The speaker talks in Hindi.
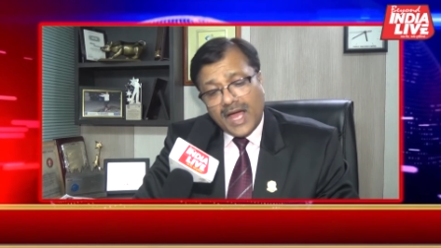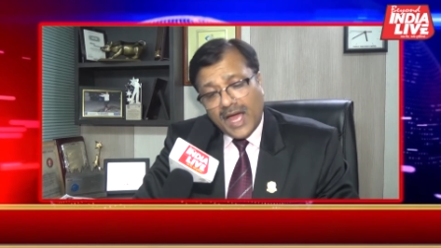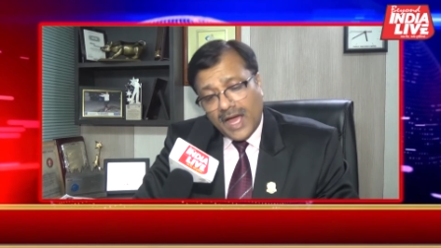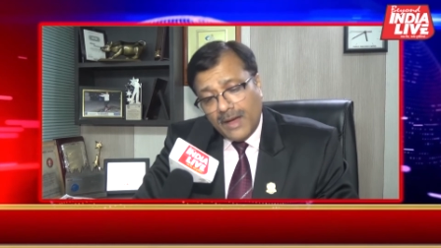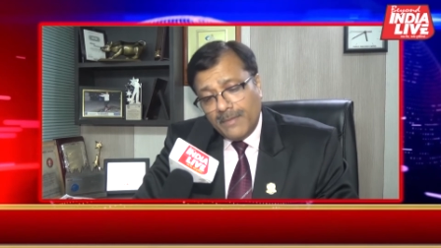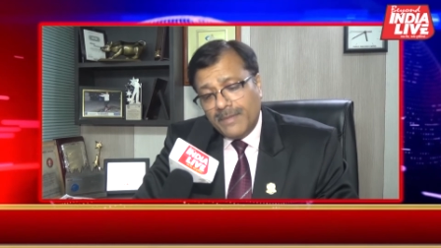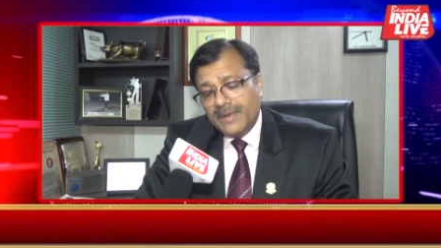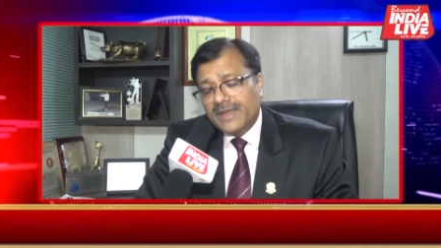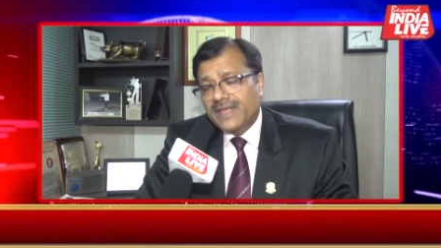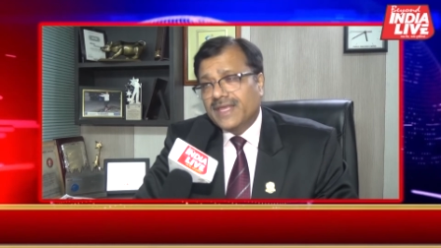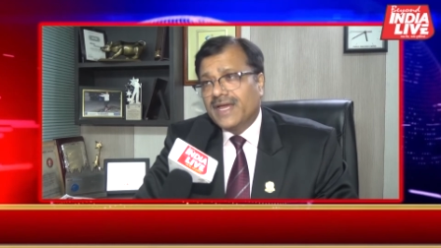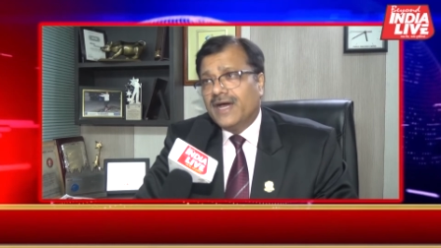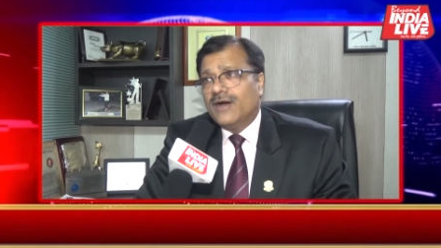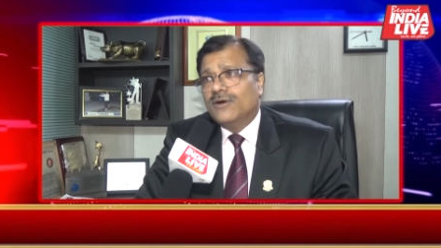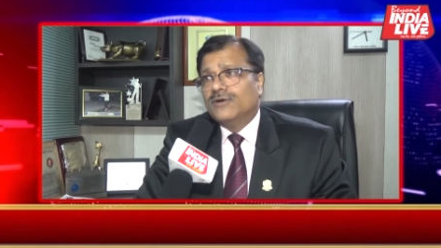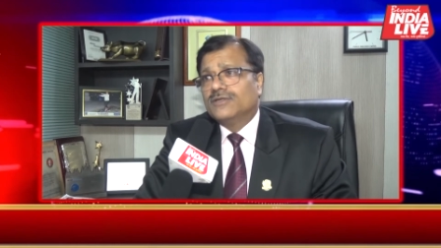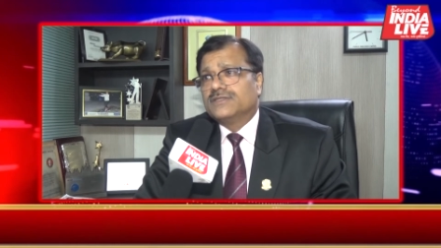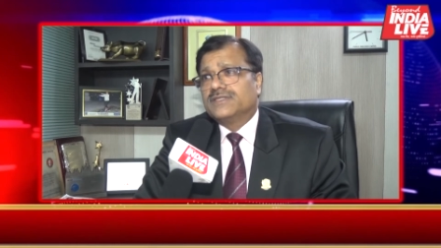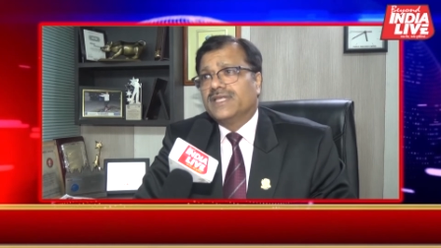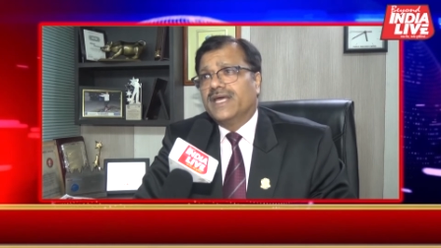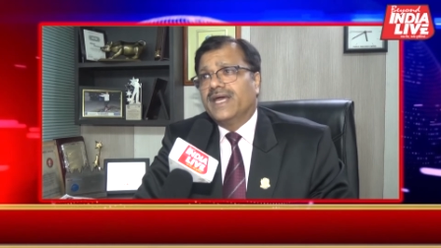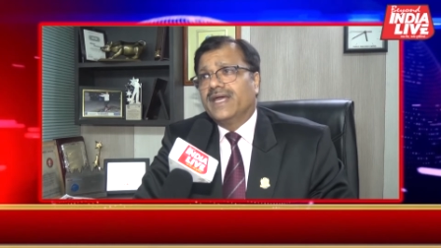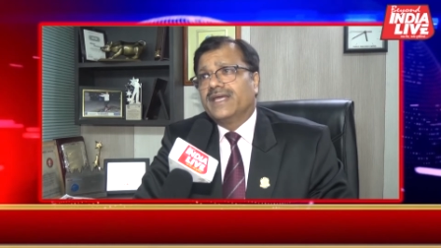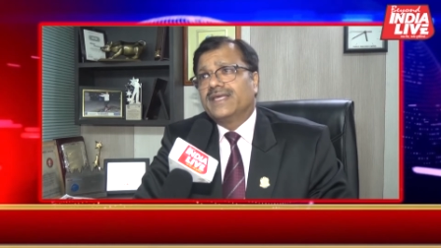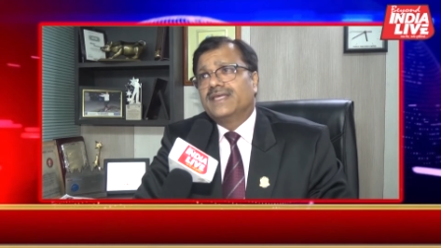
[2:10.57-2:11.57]
अब क्या
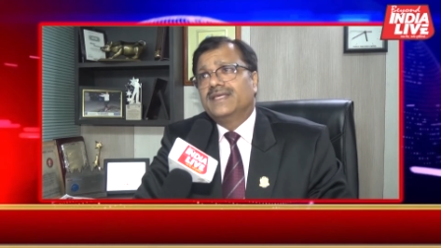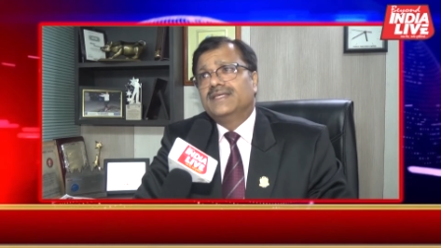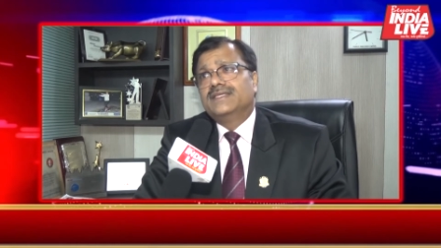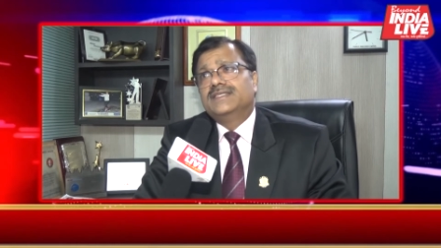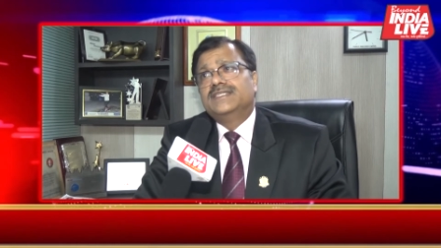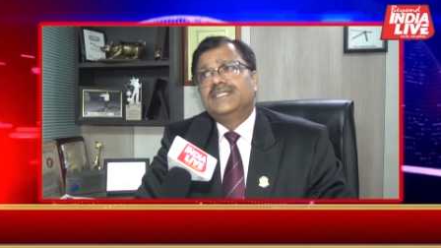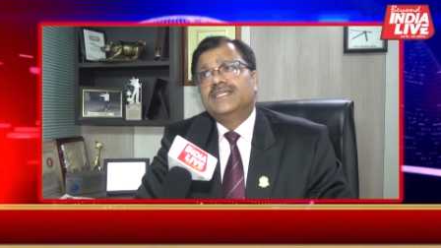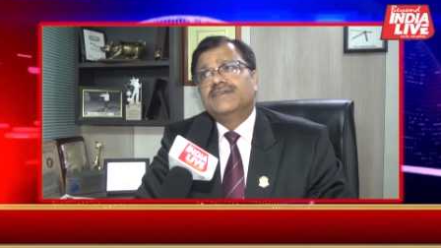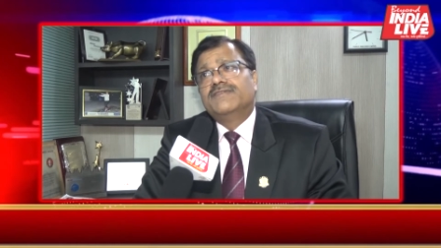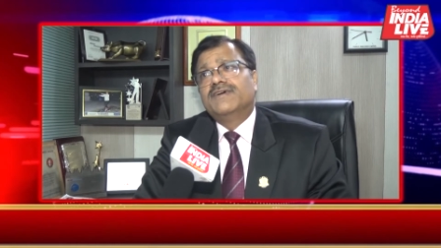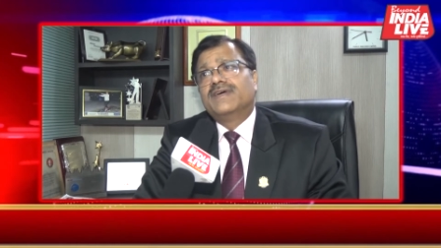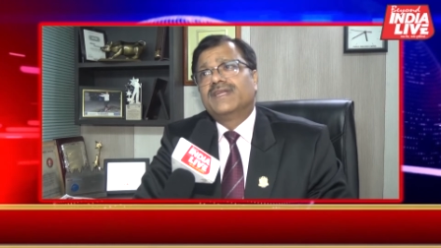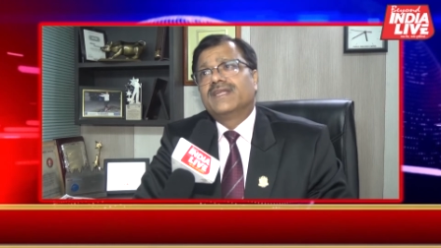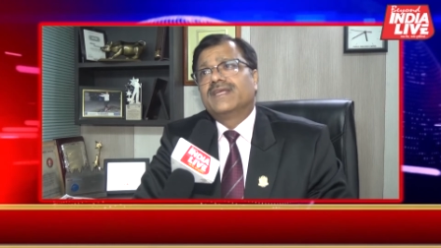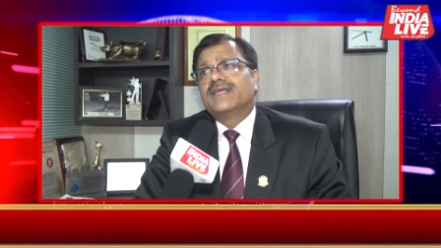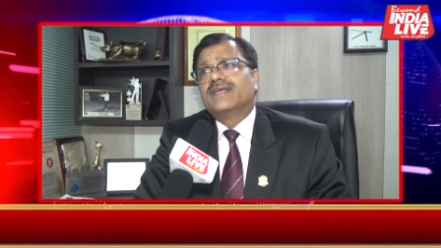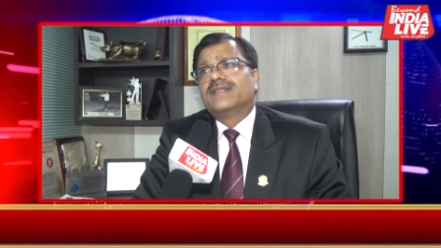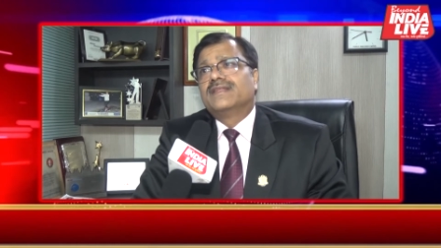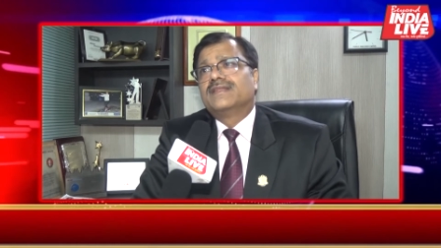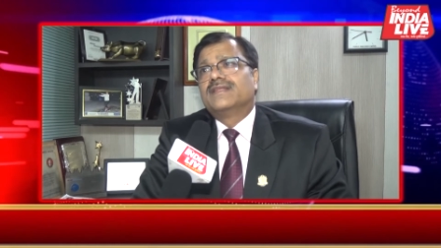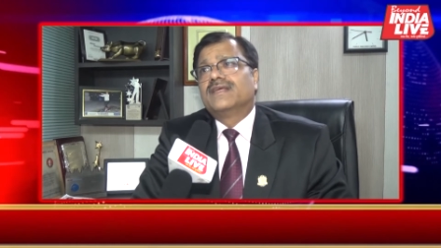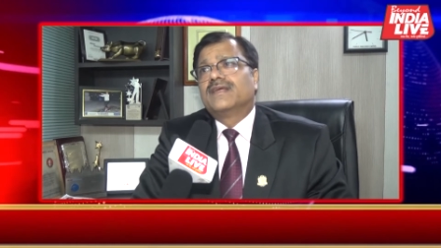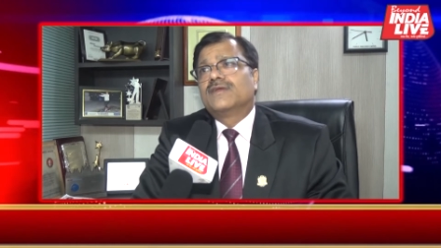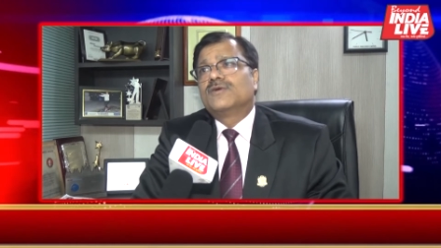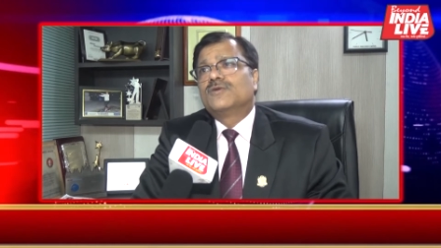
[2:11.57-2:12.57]
होता है कि जीवन के
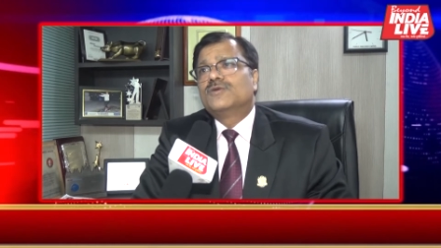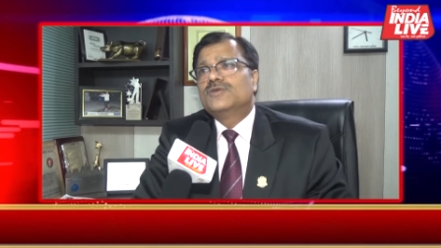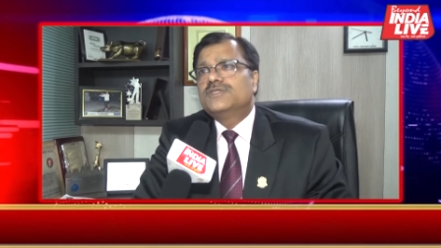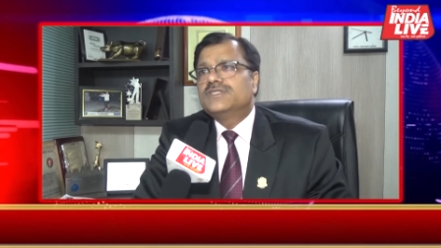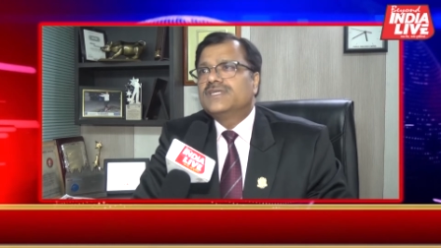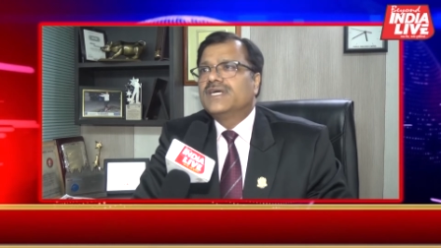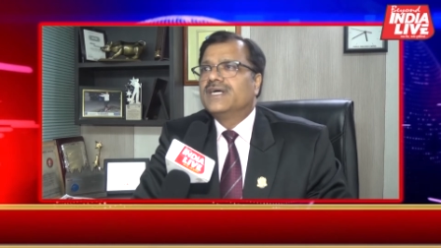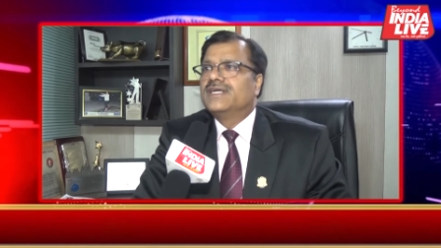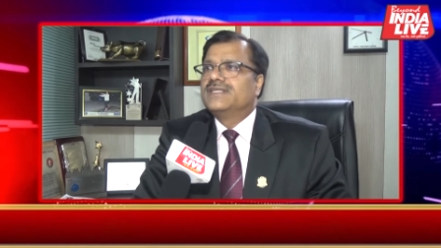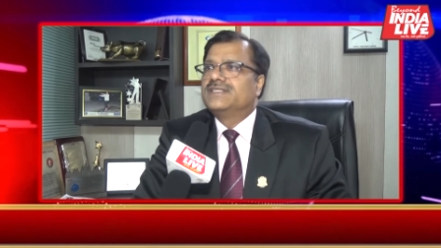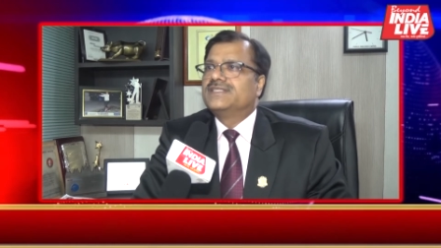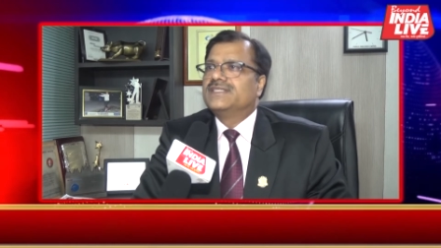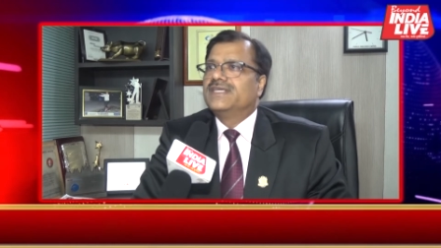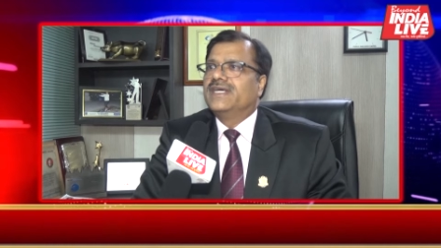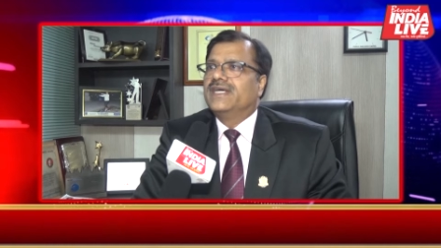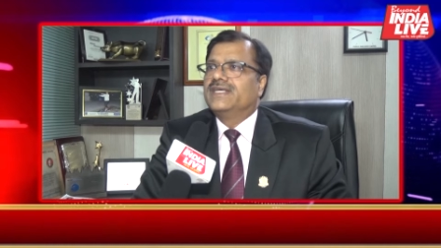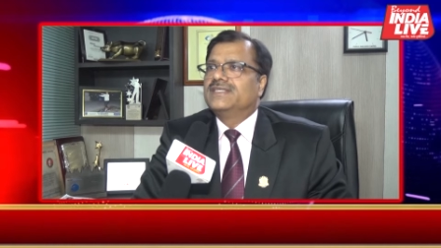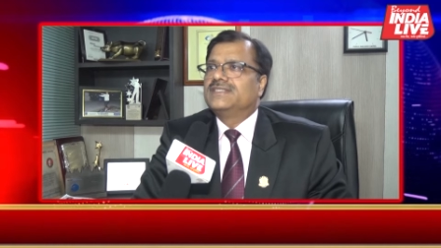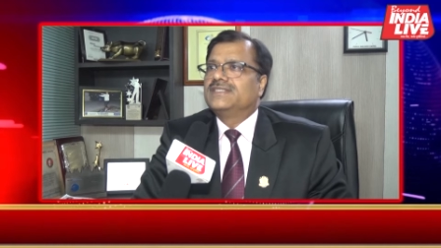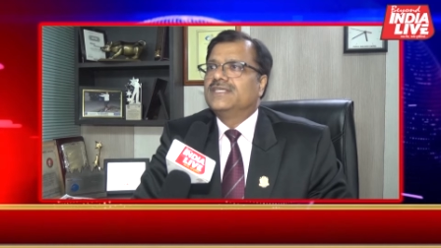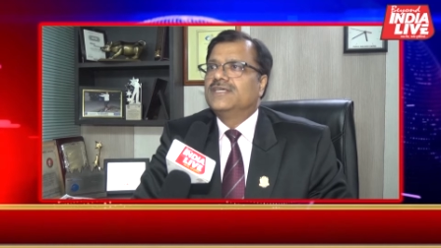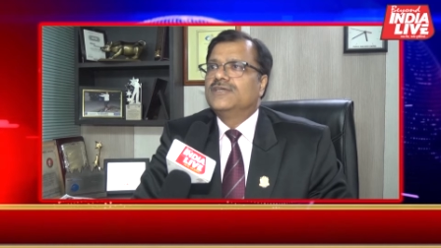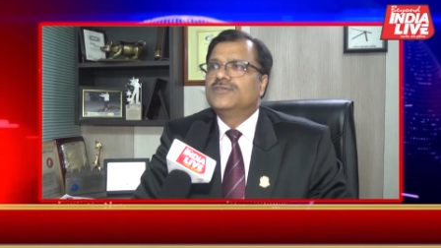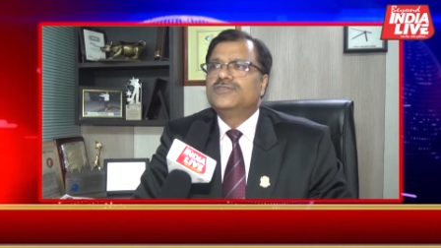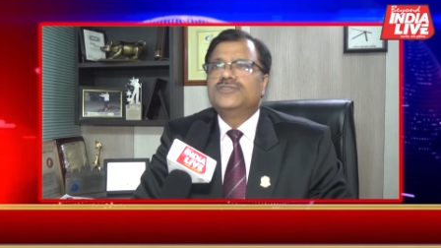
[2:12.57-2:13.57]
अंदर कुछ खर्चे
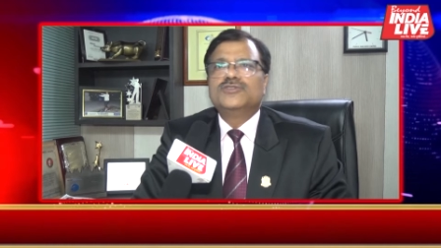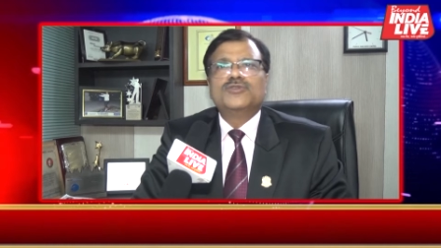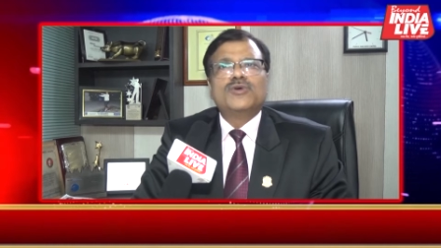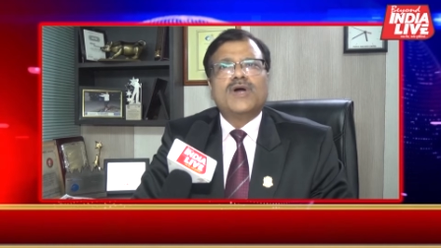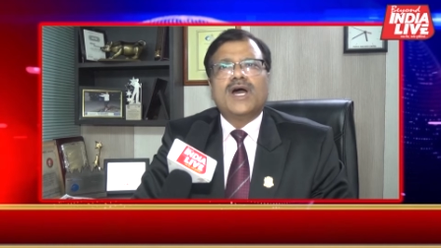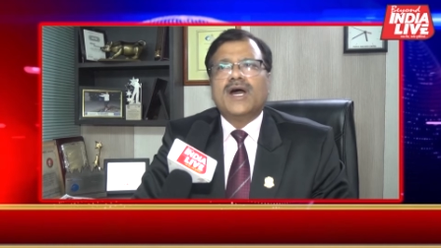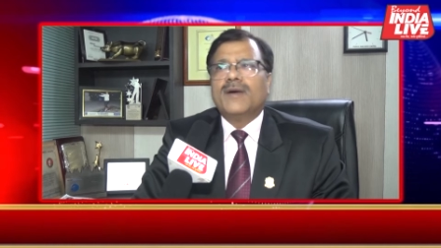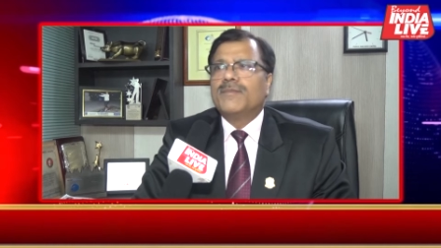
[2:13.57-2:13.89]
ऐसे हैं जो